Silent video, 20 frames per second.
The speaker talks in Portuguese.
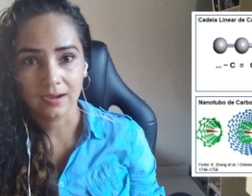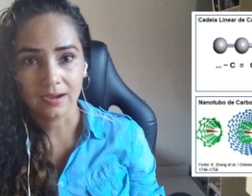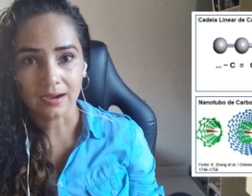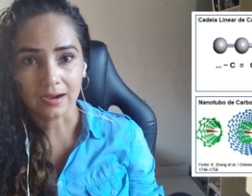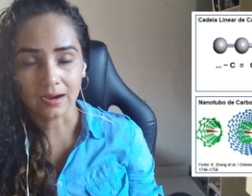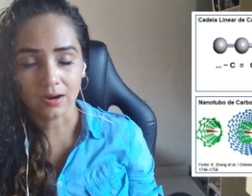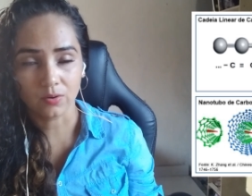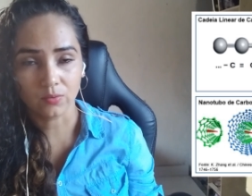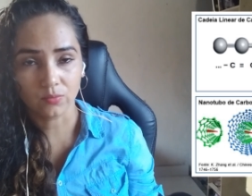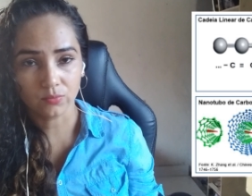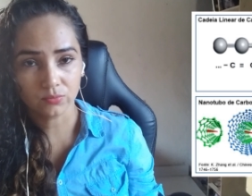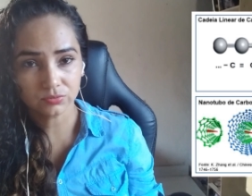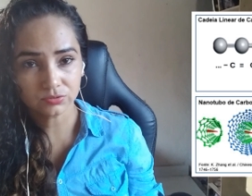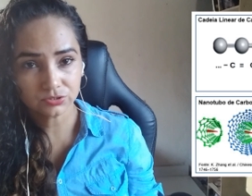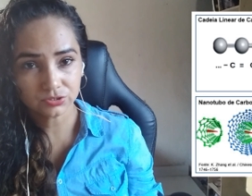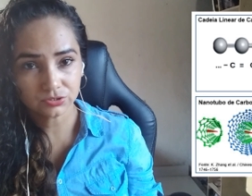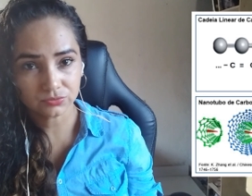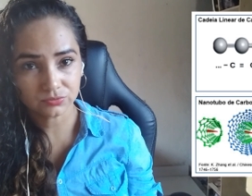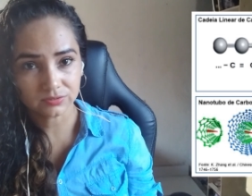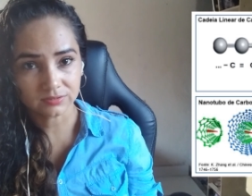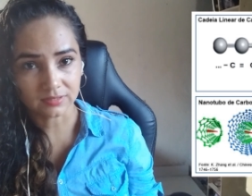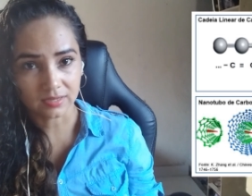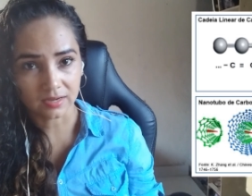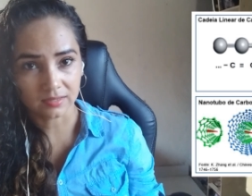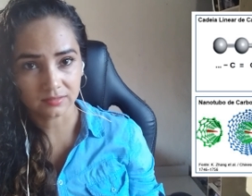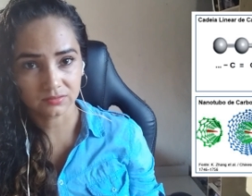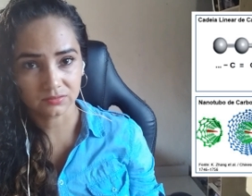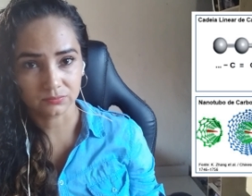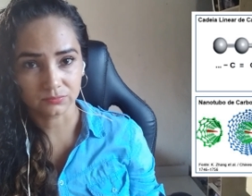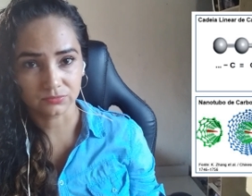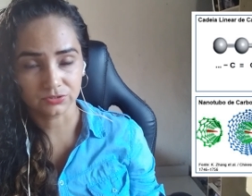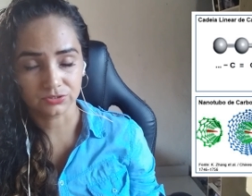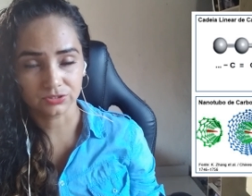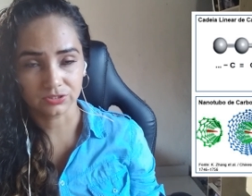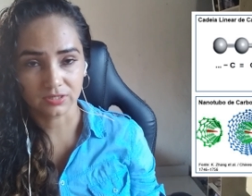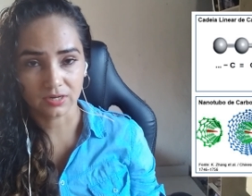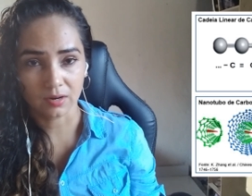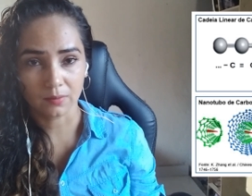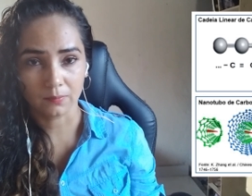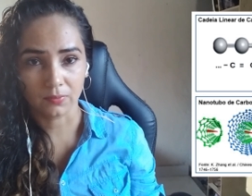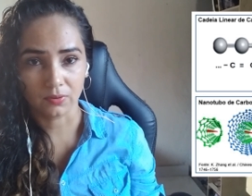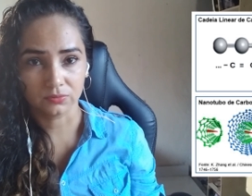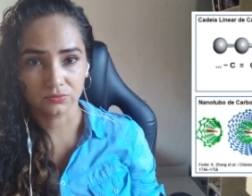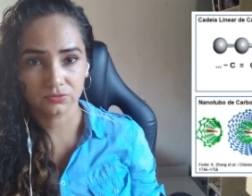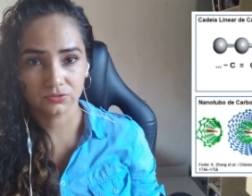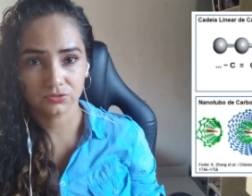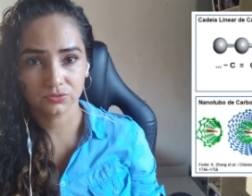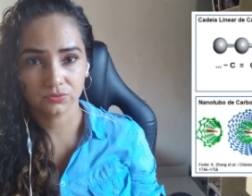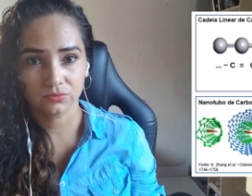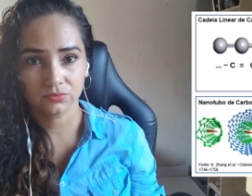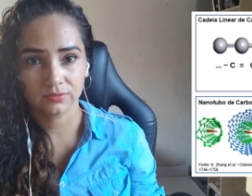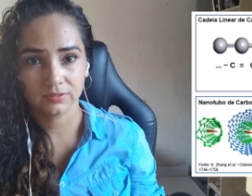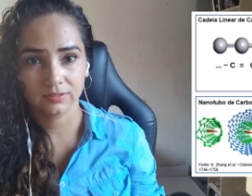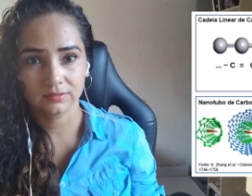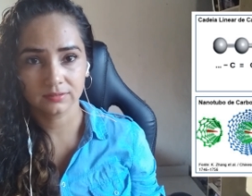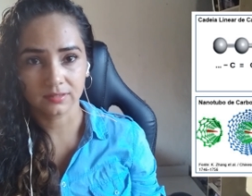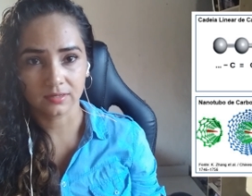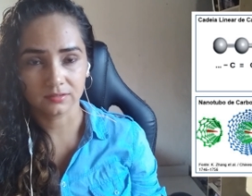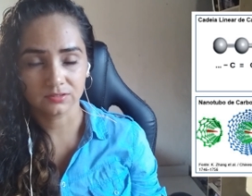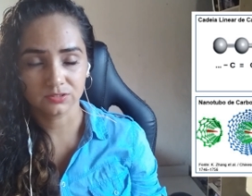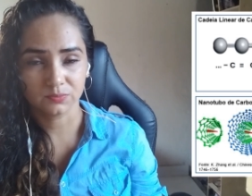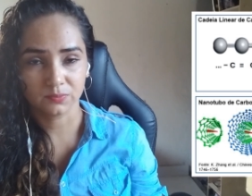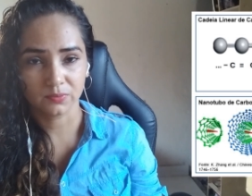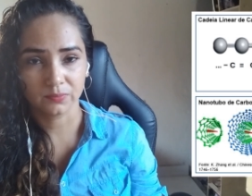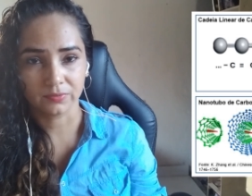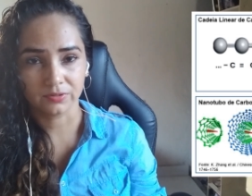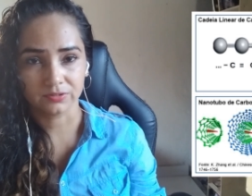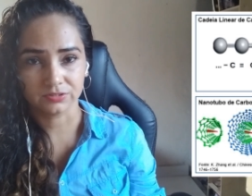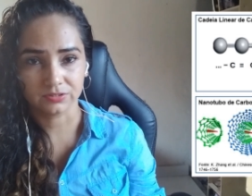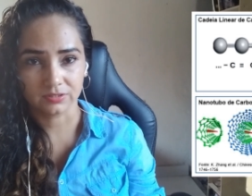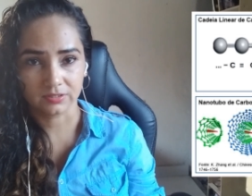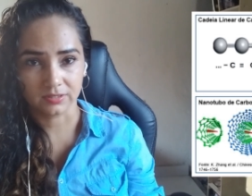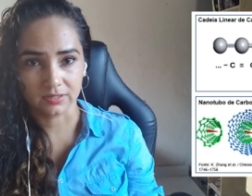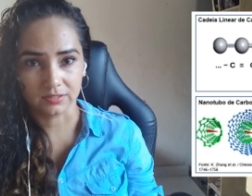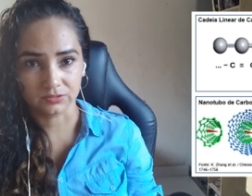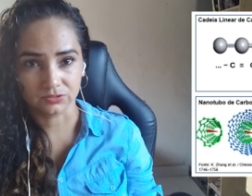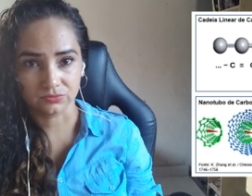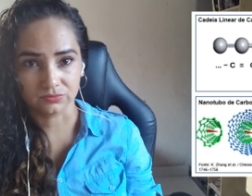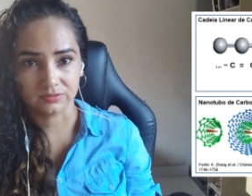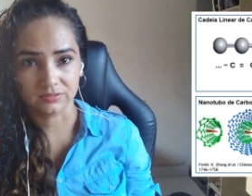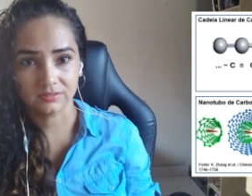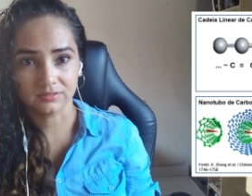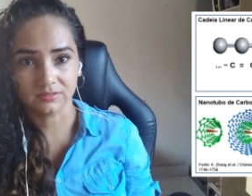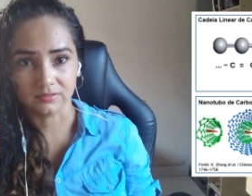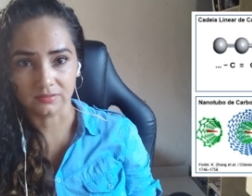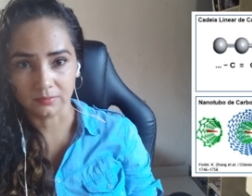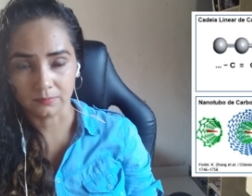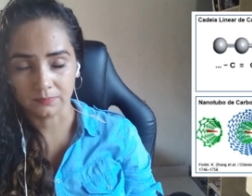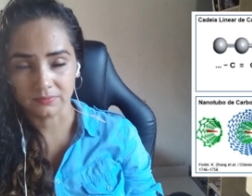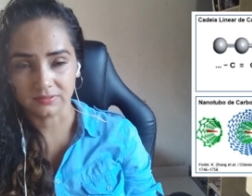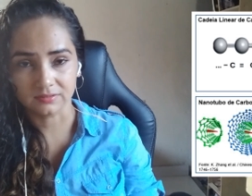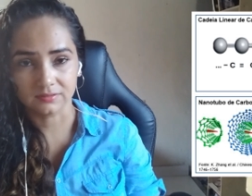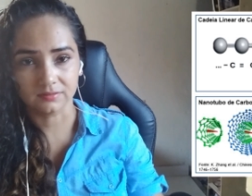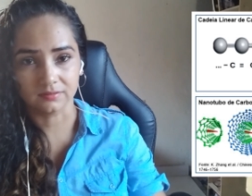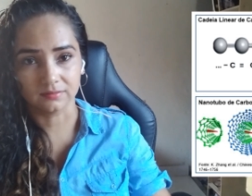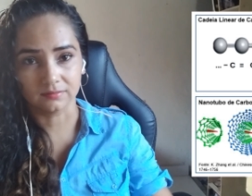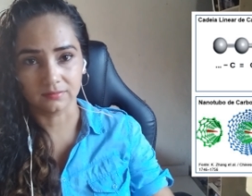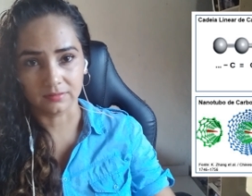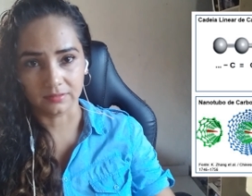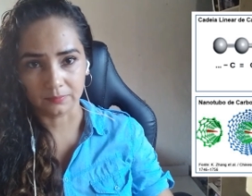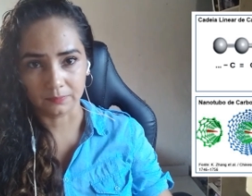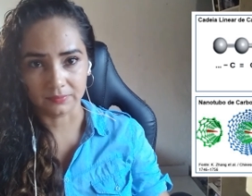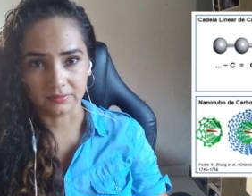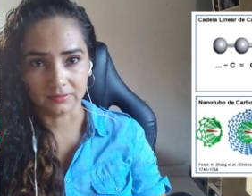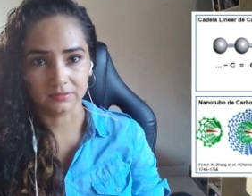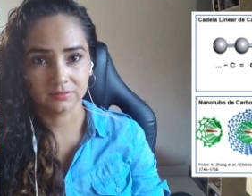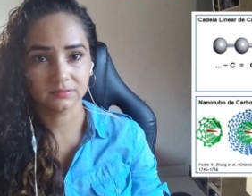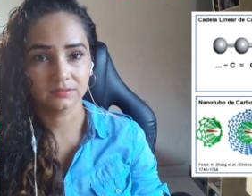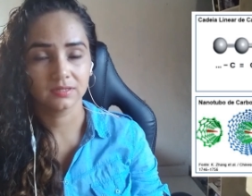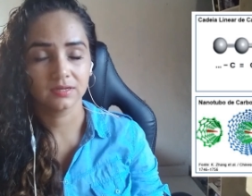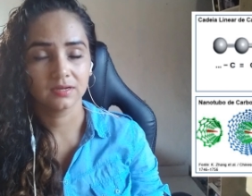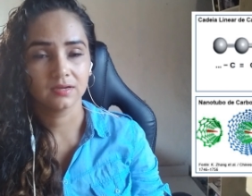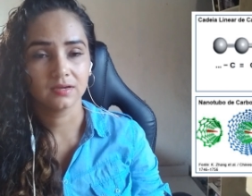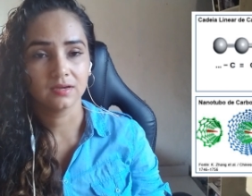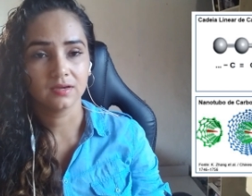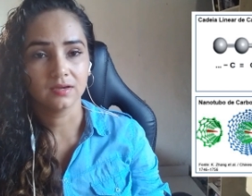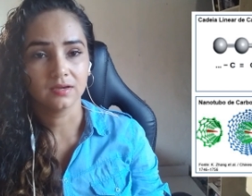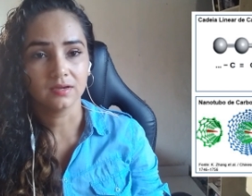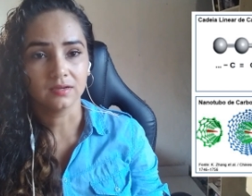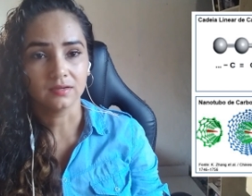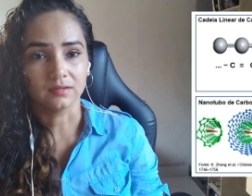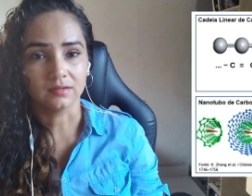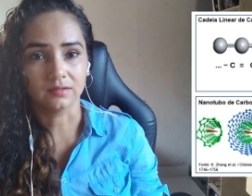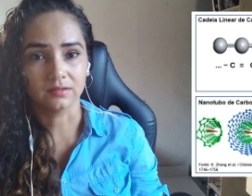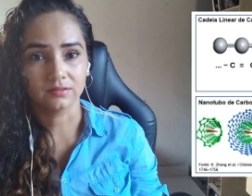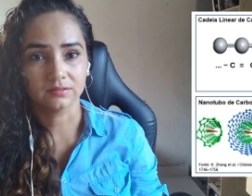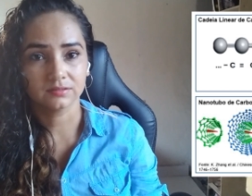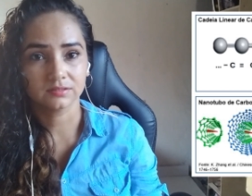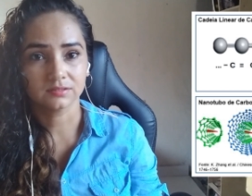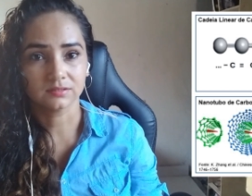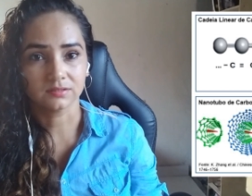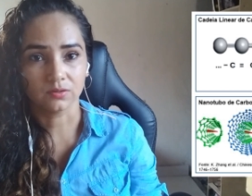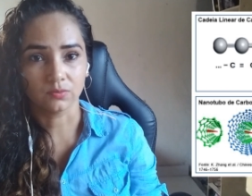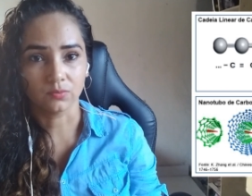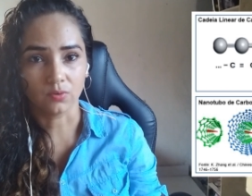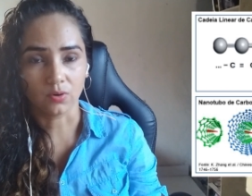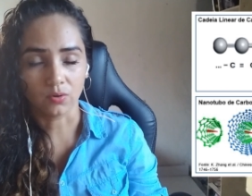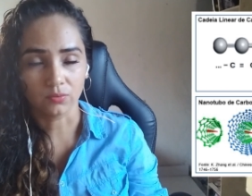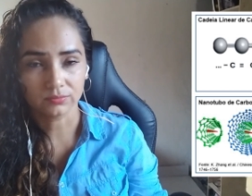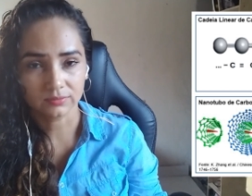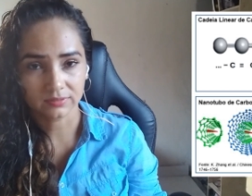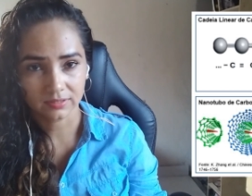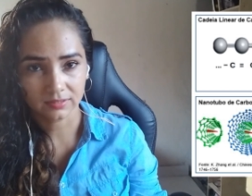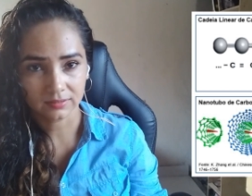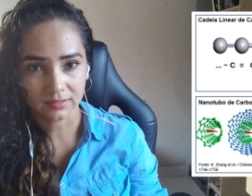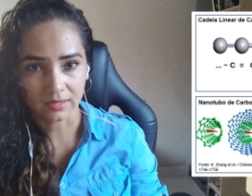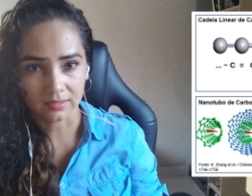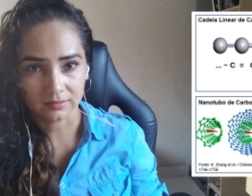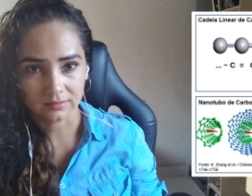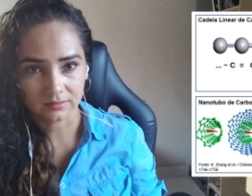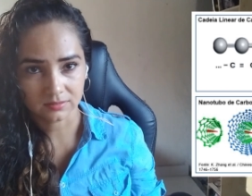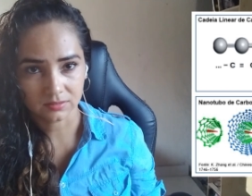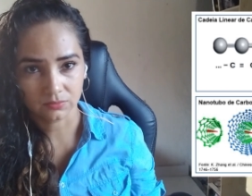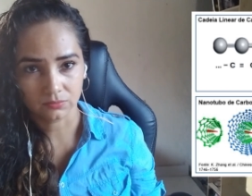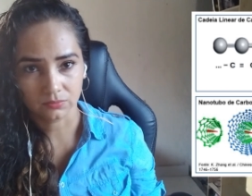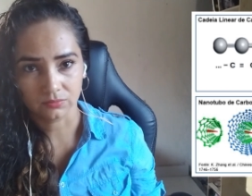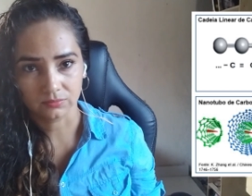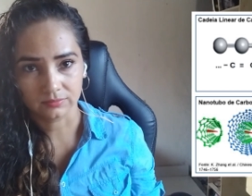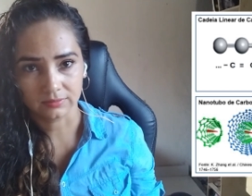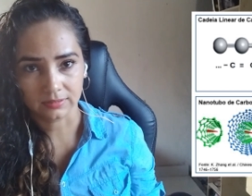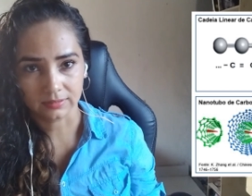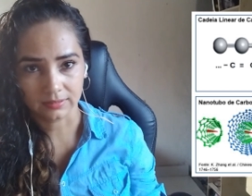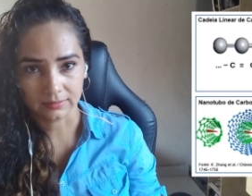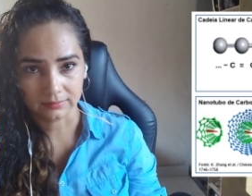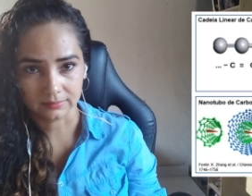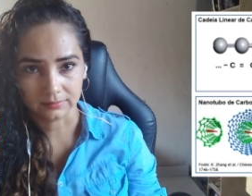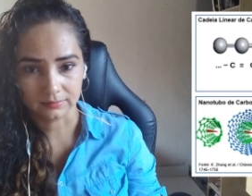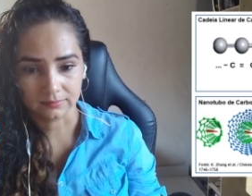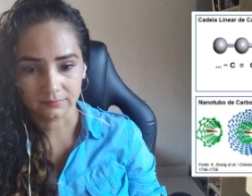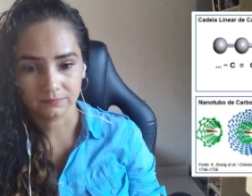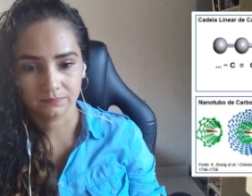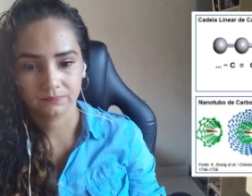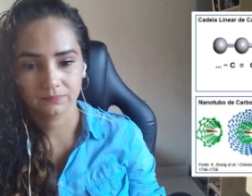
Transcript: aonde os átomos de carbono são conectados por meio de ligações simples e triplas e são alternadas ao longo da cadeia.